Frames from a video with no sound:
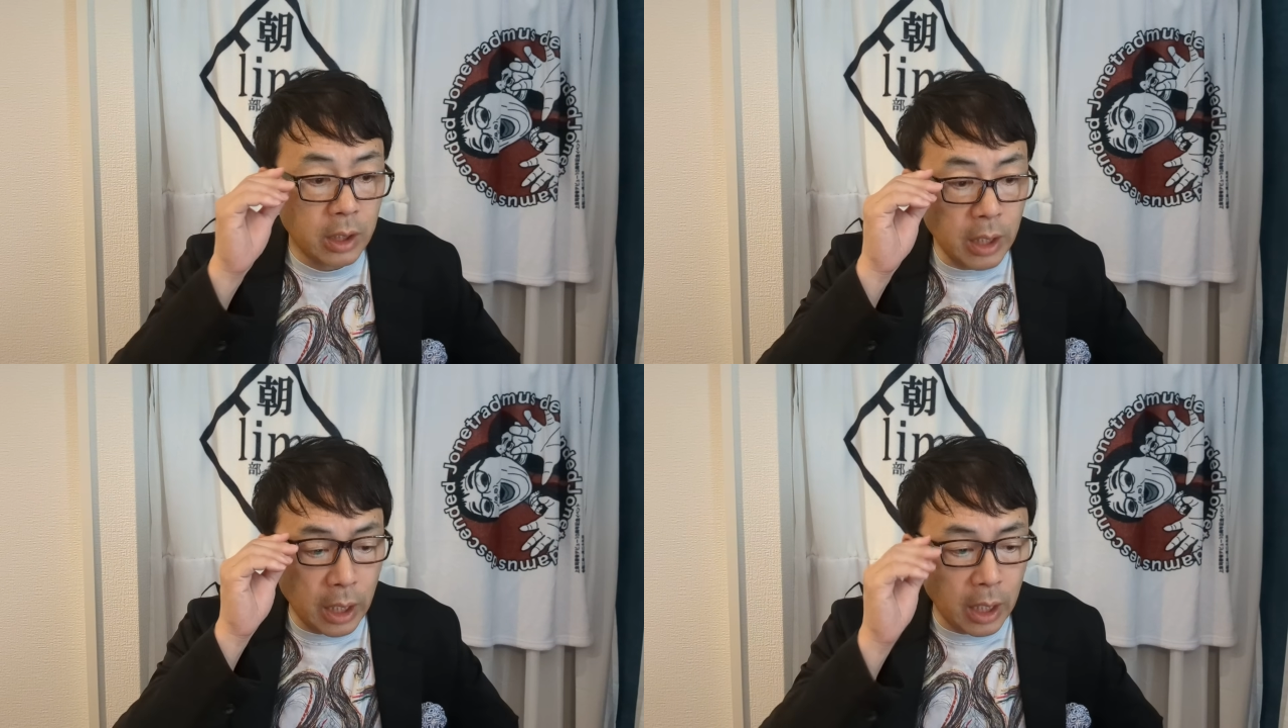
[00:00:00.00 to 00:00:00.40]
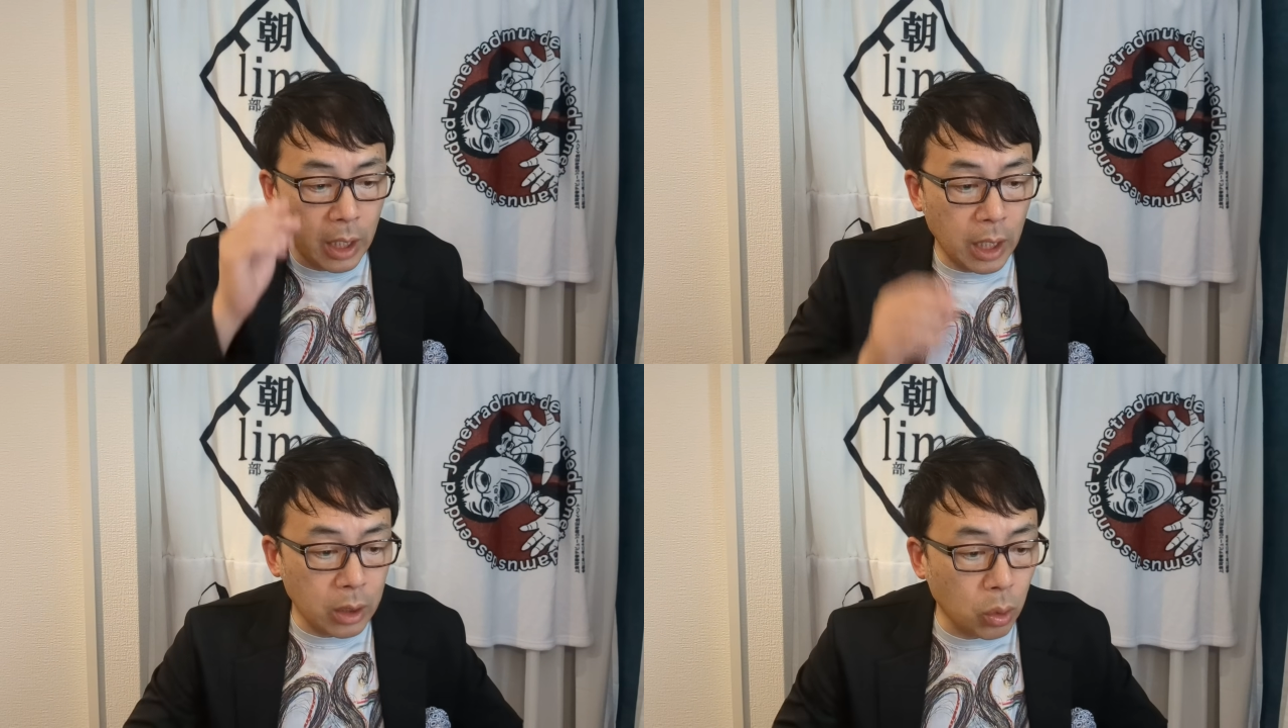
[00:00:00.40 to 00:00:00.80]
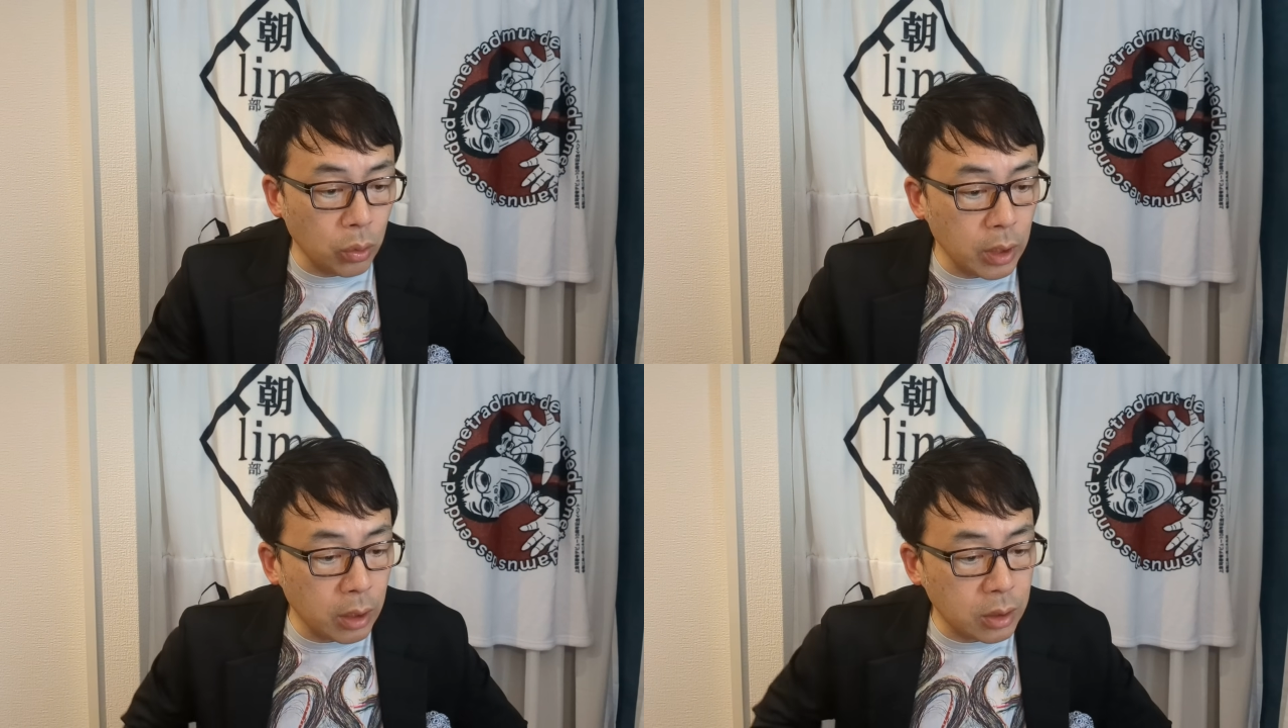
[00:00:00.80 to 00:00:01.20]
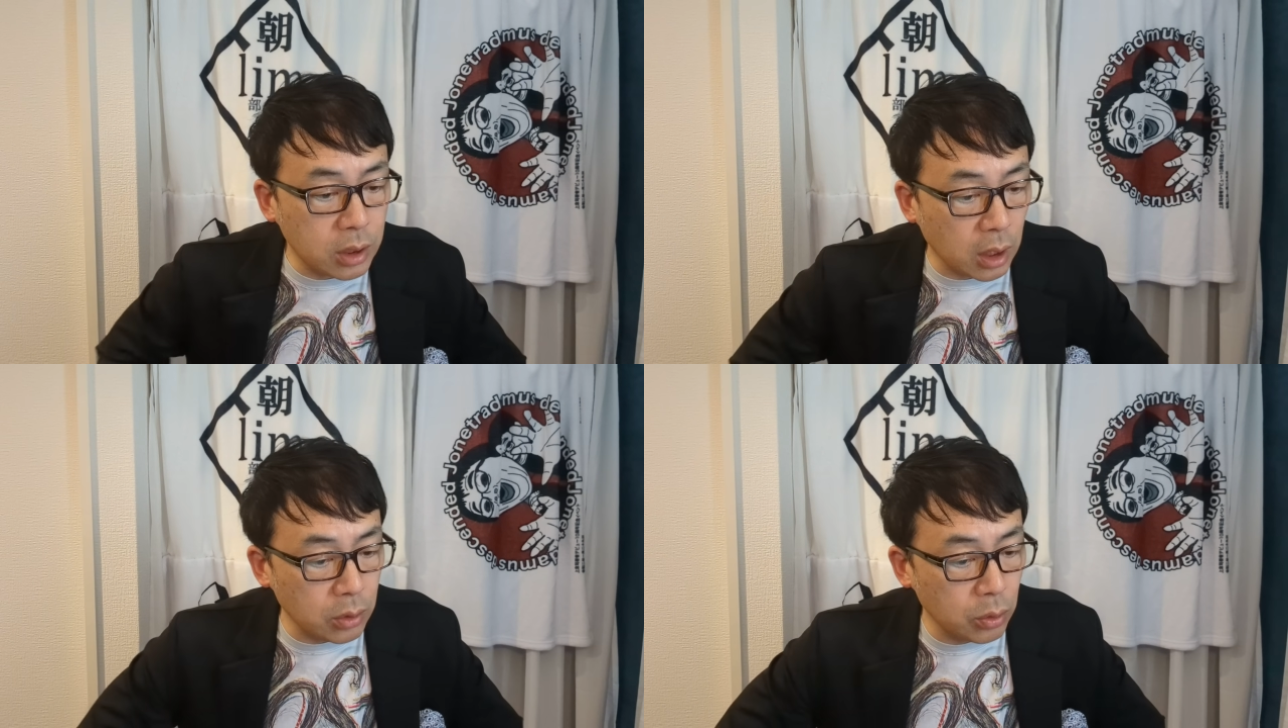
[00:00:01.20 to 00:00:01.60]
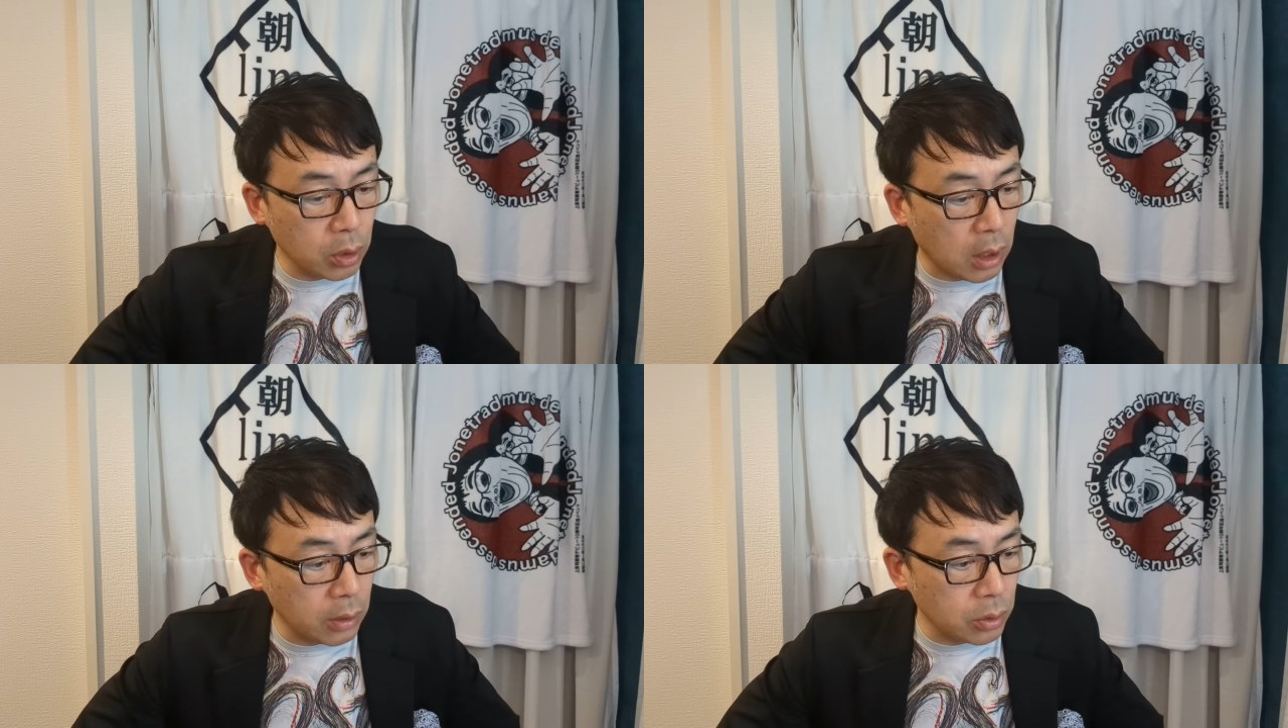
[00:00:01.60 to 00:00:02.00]
で、トンネル掘削によ
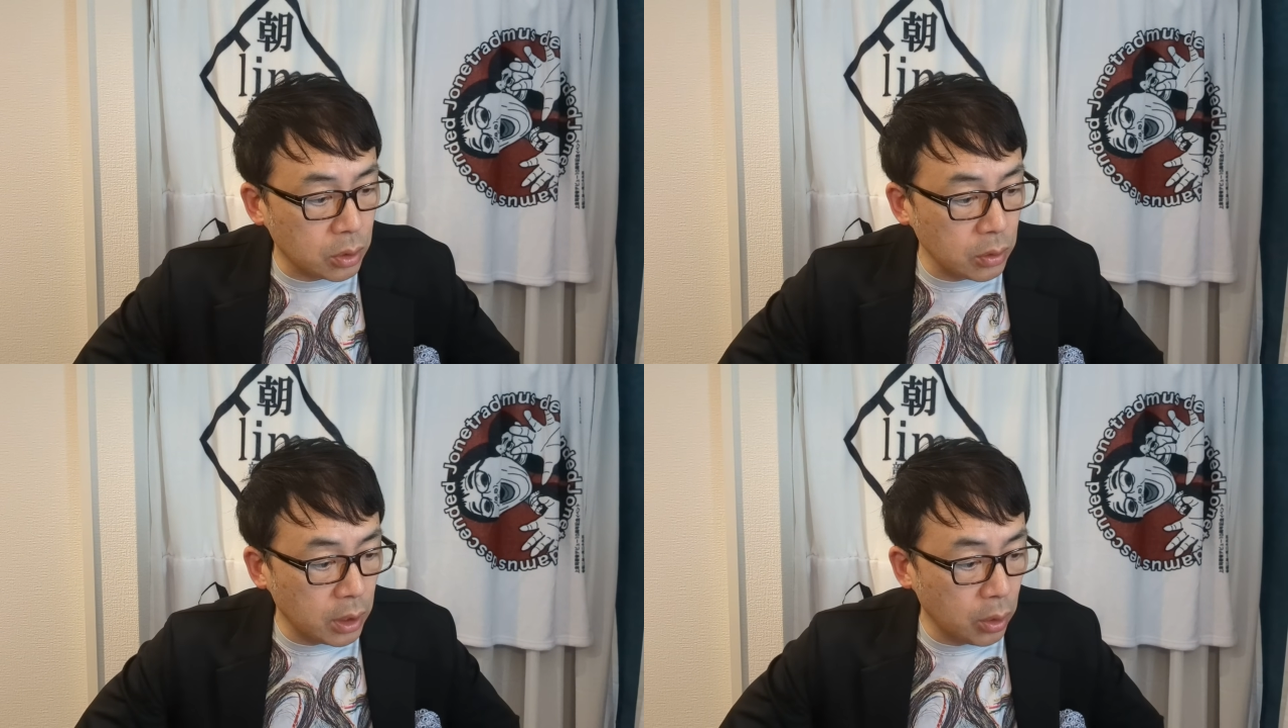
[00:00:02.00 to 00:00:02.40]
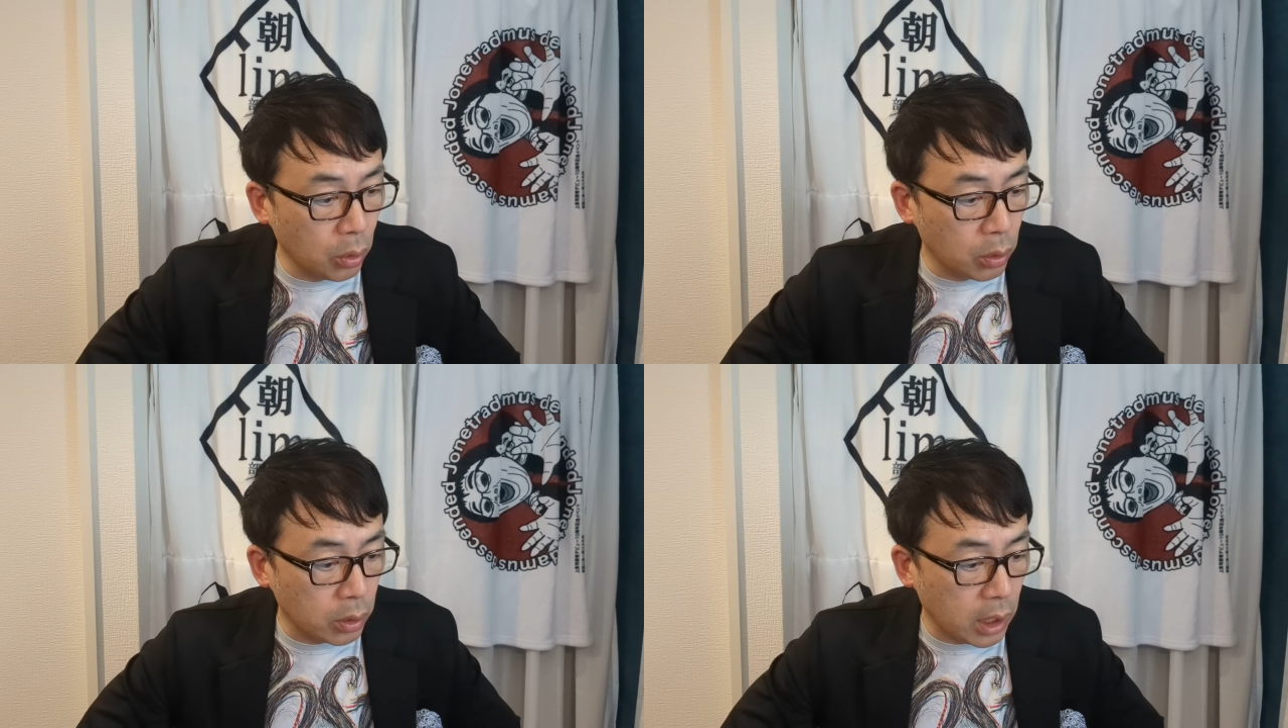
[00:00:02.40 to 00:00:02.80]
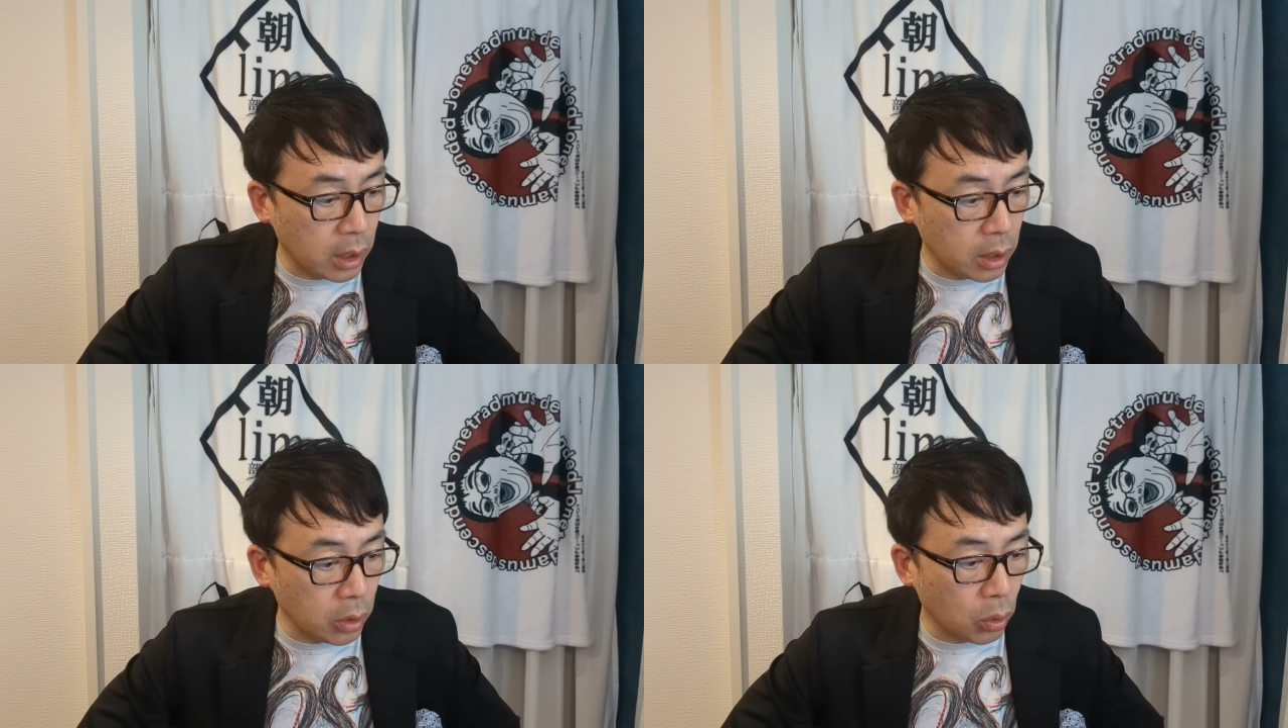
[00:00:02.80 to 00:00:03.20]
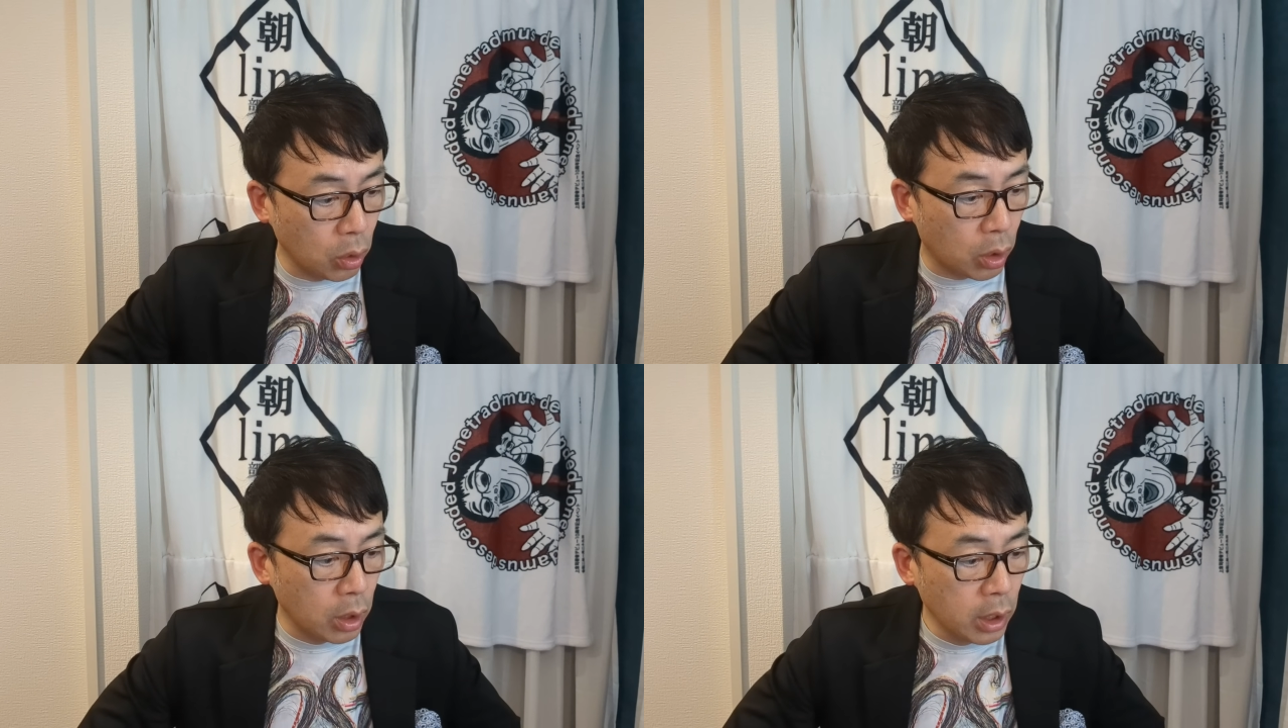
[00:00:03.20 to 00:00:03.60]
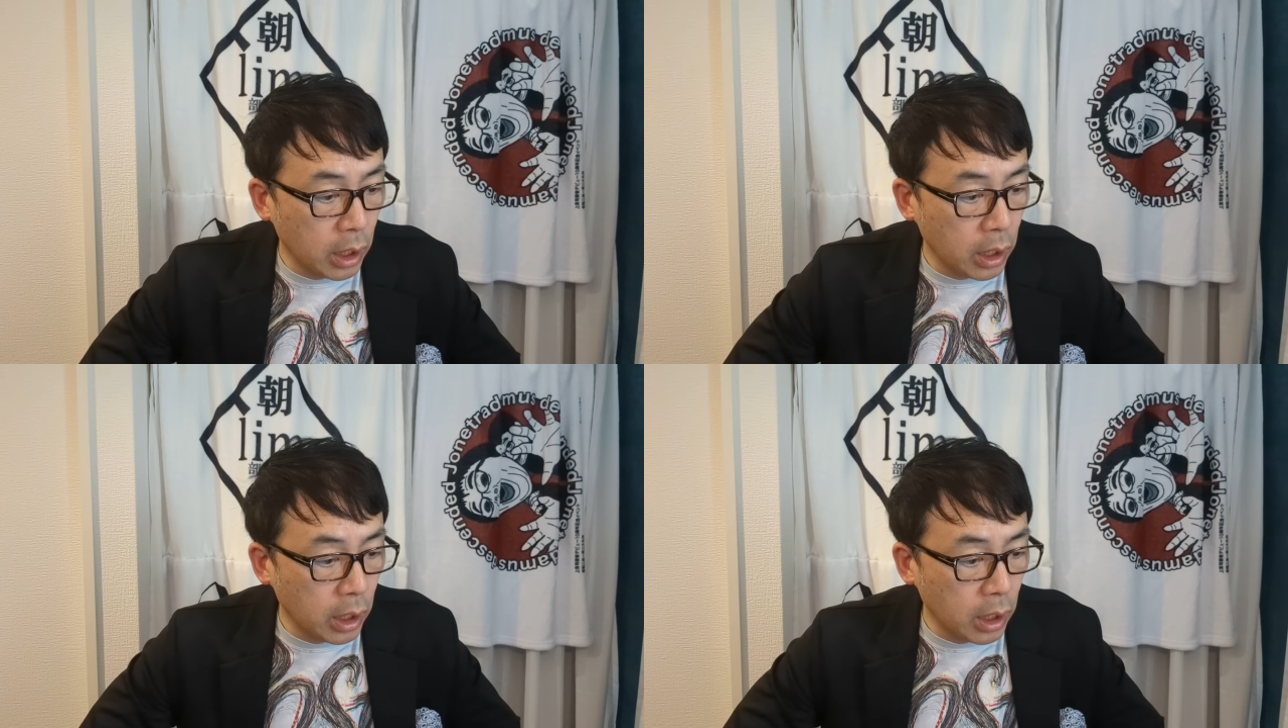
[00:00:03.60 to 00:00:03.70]
る川の水量減などを、